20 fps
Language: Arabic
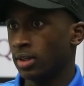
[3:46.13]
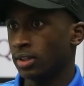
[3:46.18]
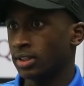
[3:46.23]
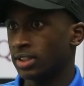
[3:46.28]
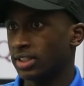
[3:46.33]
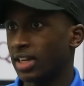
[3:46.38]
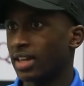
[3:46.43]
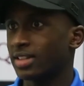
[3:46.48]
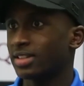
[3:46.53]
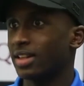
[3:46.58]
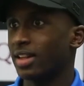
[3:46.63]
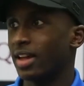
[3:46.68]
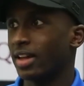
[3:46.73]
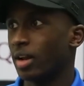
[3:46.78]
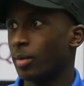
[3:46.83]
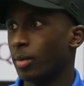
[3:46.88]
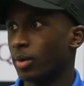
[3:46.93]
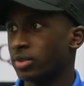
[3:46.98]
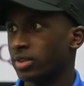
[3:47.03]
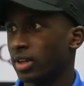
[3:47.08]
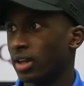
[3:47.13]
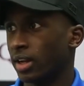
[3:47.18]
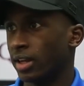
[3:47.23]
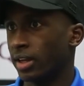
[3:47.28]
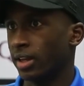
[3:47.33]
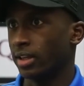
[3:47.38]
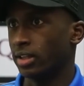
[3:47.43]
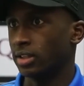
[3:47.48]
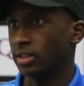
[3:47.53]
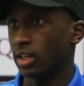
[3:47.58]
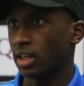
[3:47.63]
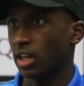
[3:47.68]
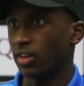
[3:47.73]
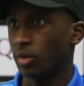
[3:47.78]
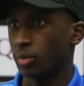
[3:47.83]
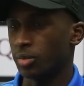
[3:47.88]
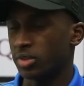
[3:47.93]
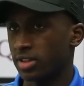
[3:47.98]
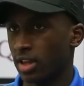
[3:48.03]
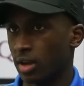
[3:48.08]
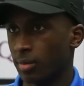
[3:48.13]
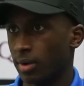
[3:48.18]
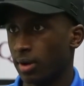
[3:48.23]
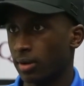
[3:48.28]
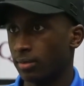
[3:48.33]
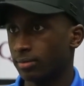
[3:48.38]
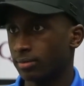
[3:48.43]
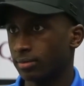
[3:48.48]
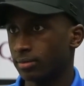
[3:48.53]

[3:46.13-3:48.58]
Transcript: الشخص اللي انا بوصل له يعني ان شاء الله في المستقبل